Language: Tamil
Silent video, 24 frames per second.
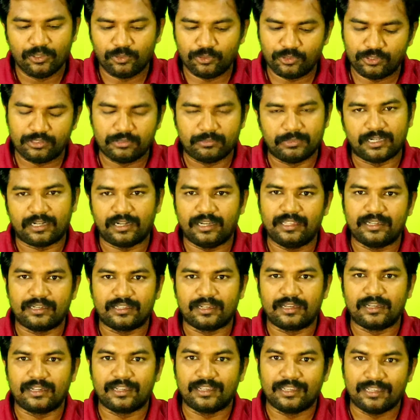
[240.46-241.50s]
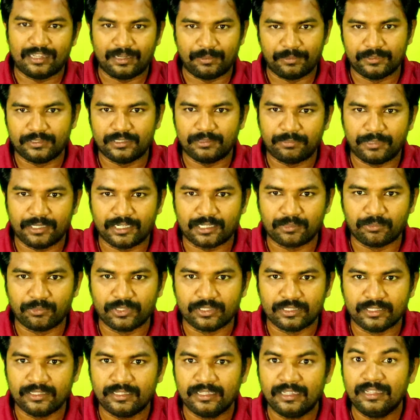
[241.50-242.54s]
ஒரு மக்களாக இருக்கிறாங்க அப்படி தான் பார்க்க
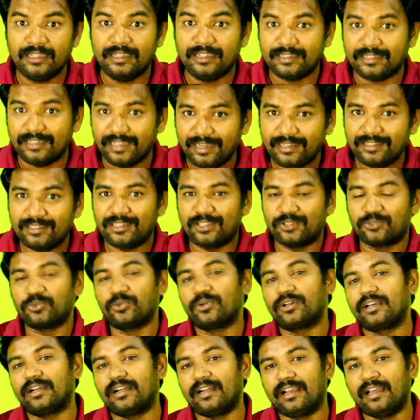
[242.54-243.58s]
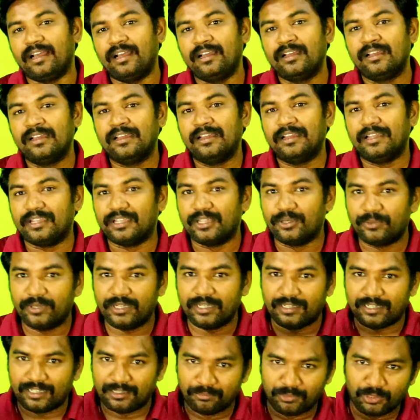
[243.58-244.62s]
முடியுது ஏன் இதை நான் சொல்கிறேன்னா
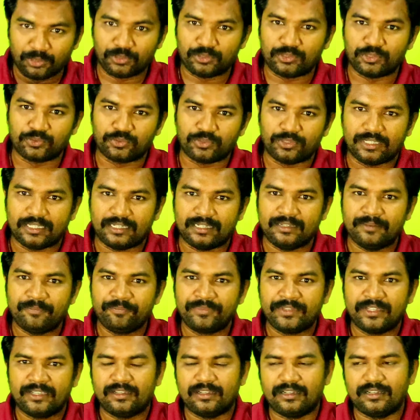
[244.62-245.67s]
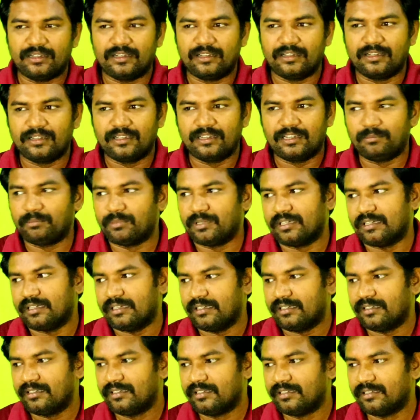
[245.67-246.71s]
என்னுடைய நண்பர் ஒருத்தர் சொன்னார் நம்ம
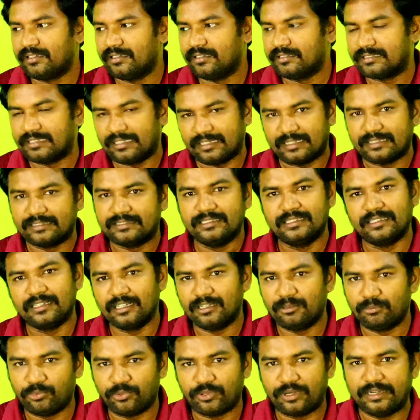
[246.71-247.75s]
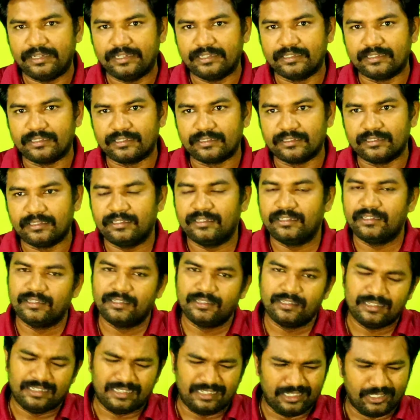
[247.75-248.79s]
சில கட்சிகள்லாம் போராடிக்கிட்டு இருக்குது
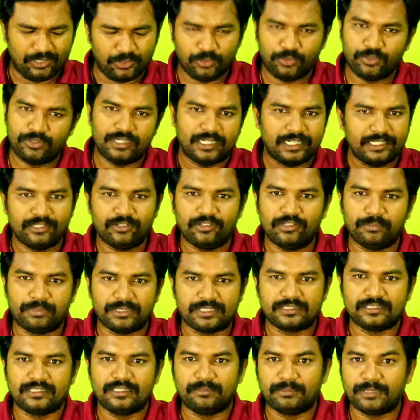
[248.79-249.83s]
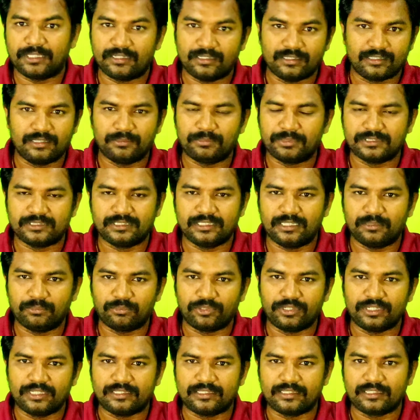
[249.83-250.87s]
ஏதோ ஒரு நாட்டினுடைய பிரச்சனை மக்களுக்காக பிரச்சனைக்காக
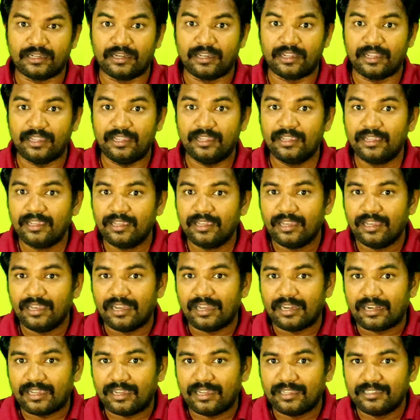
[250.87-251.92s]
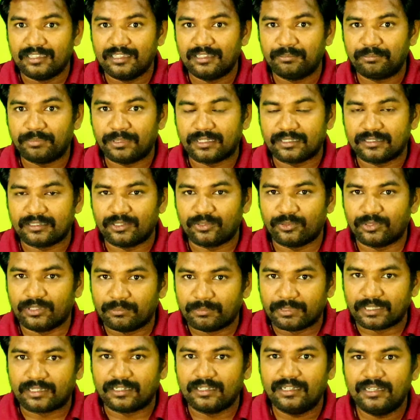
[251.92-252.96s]
போராடிட்டு இருக்கிறாங்க ஆனால் அதே பக்கத்தில் கூடிய
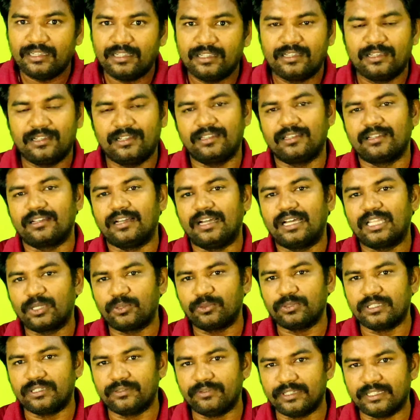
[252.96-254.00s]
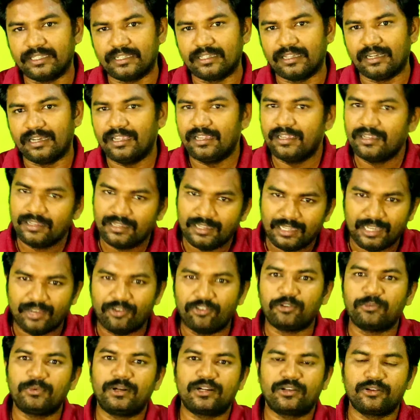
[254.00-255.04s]
மக்கள் அதுக்கு ஆதரவு தெரிவிக்கிறது இல்லை
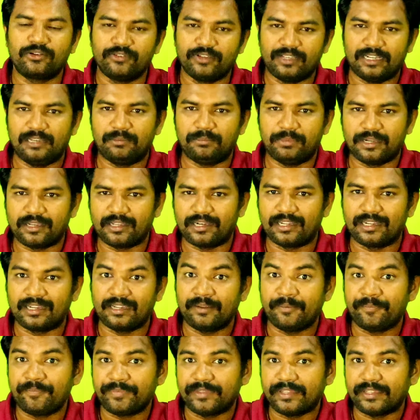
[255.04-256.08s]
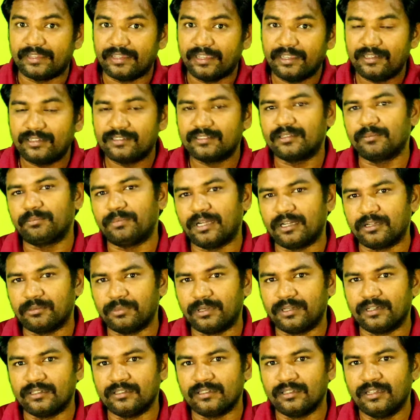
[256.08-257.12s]
அவங்க பாட்டு அவங்க வேலையை பார்க்குறாங்க ஏன் இந்த
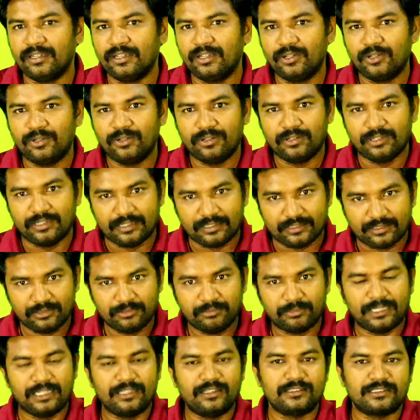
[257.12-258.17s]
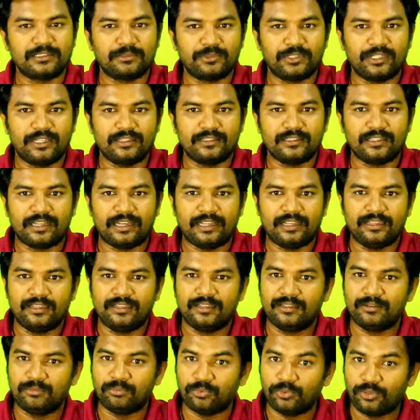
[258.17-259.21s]
பாகுபாடு இது மனித சமுதாயம் தானே
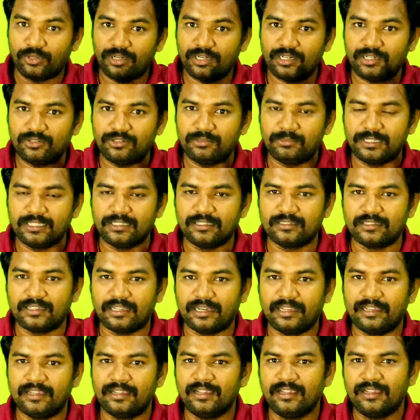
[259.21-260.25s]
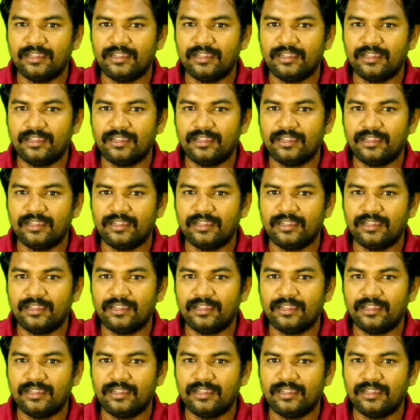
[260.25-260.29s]
போராடணும் மனிதன் தானே